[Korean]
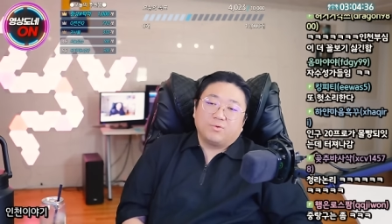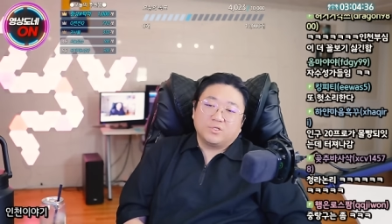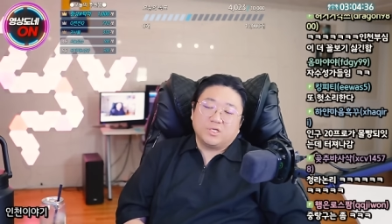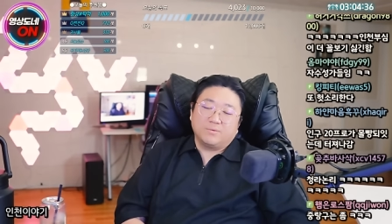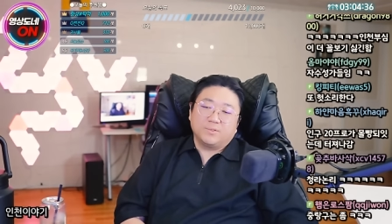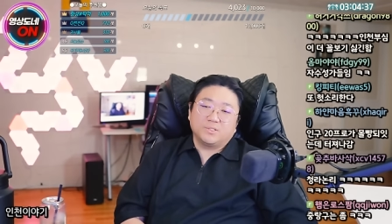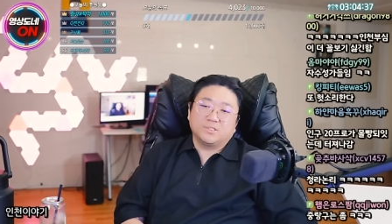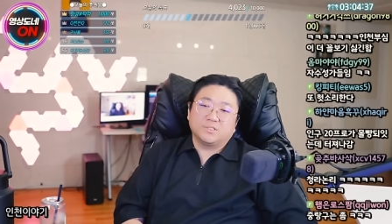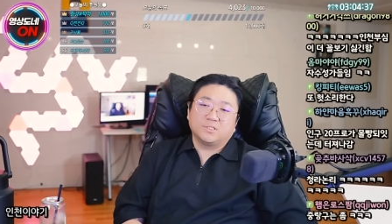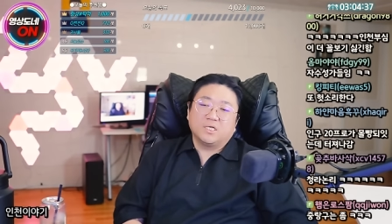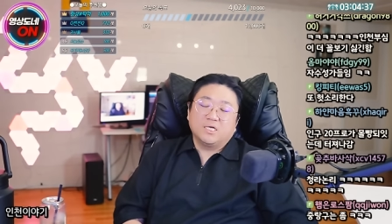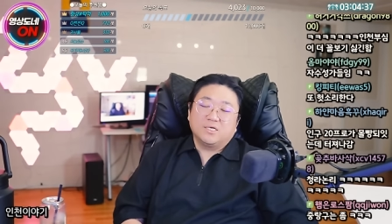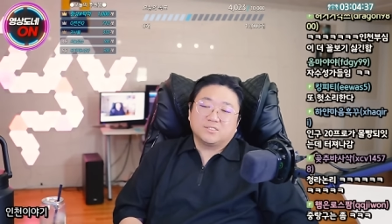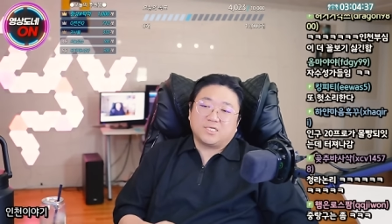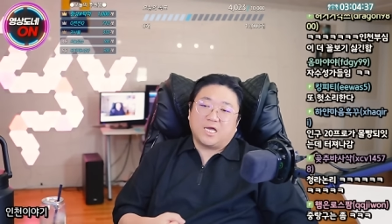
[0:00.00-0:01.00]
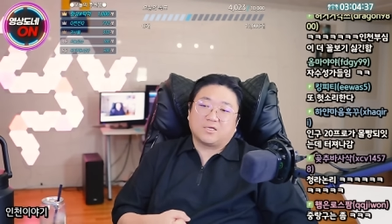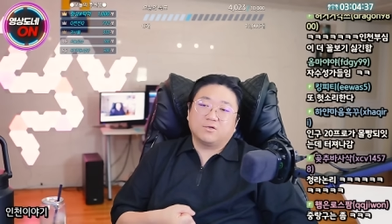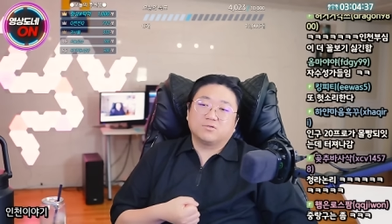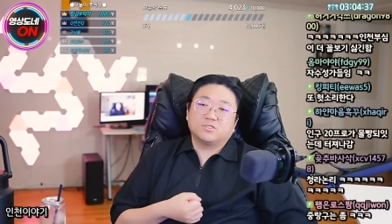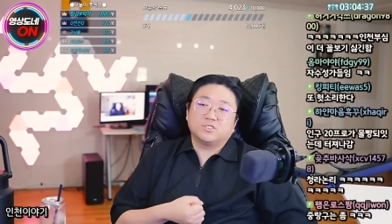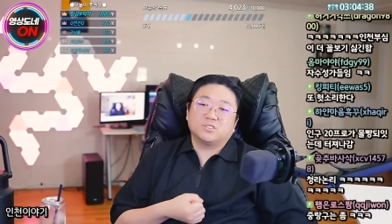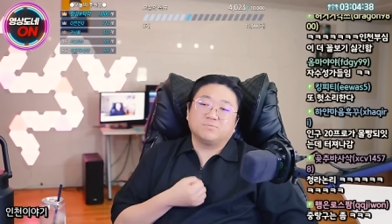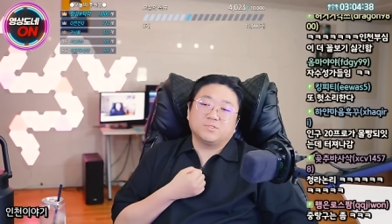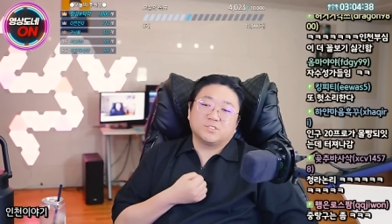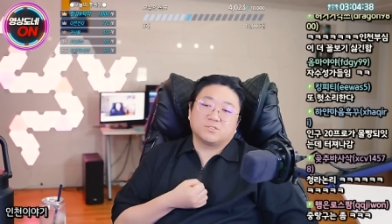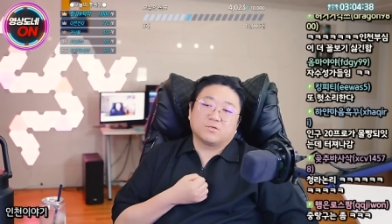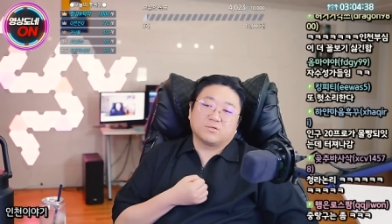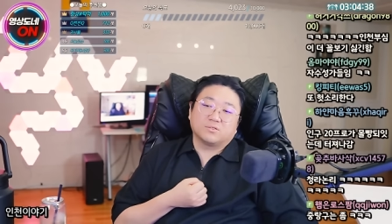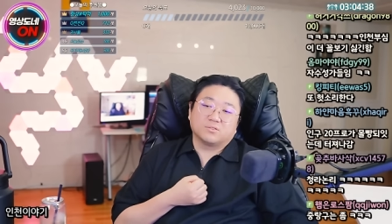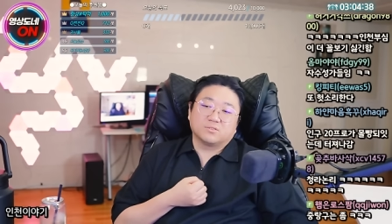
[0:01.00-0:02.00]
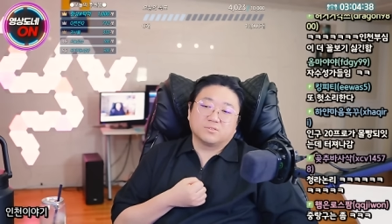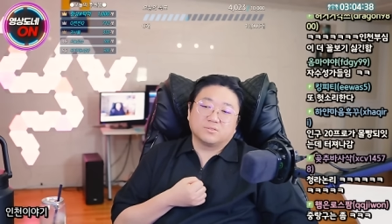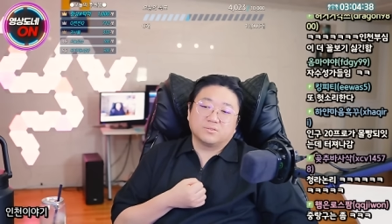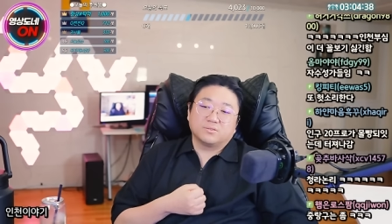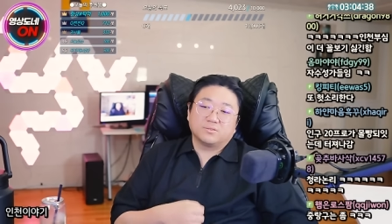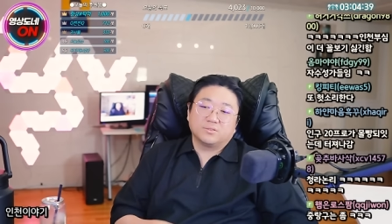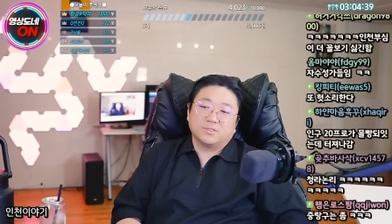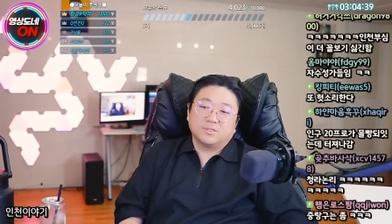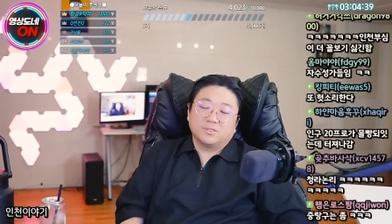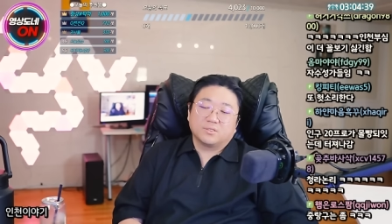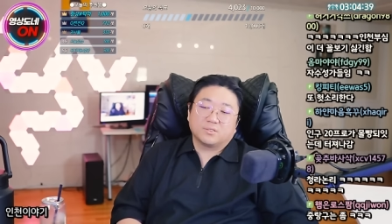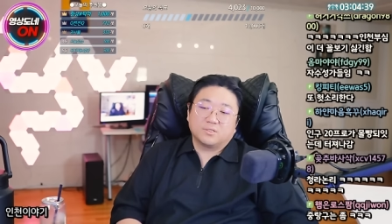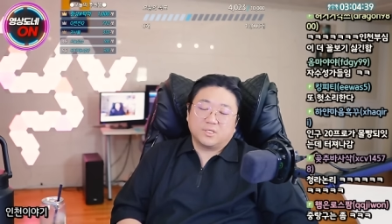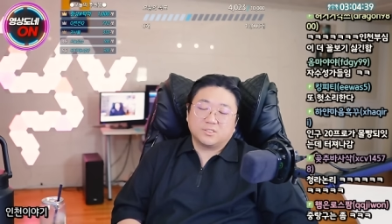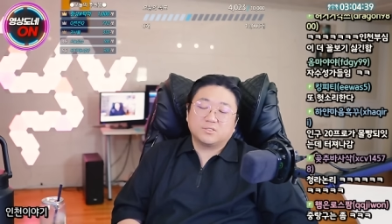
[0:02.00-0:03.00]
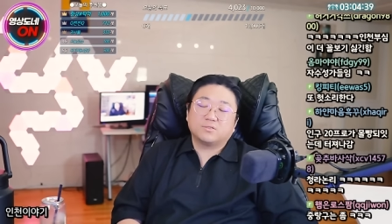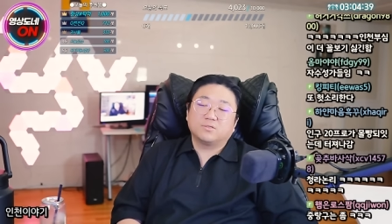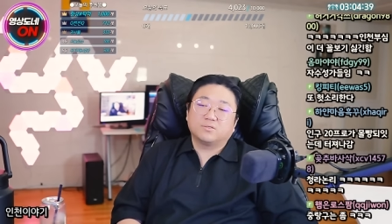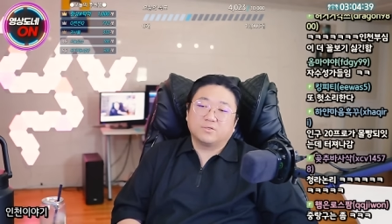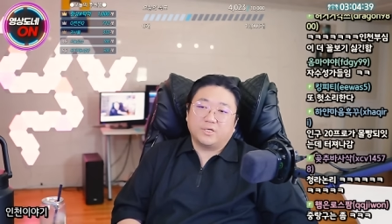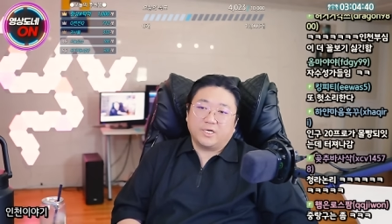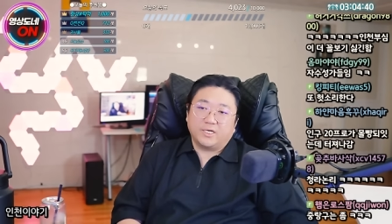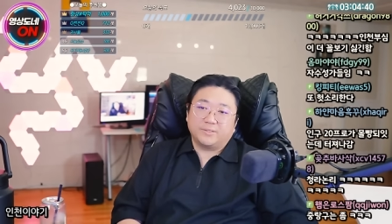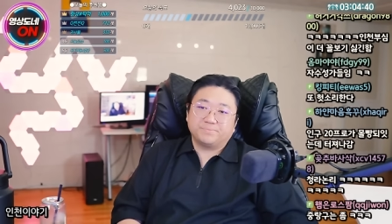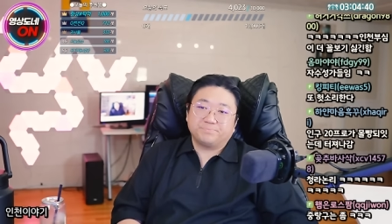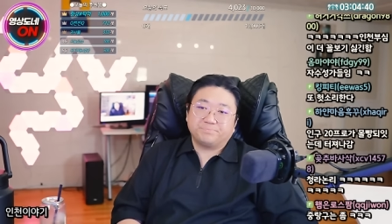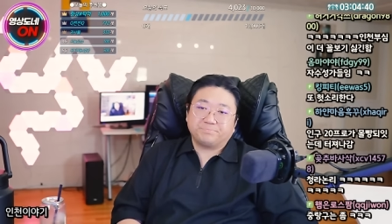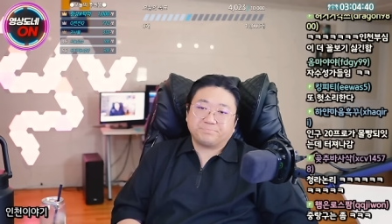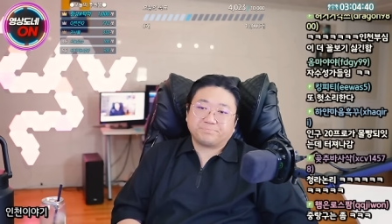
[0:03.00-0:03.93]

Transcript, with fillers: 왜냐면은 자격지심이 있었거든. 그래서 그런 거야.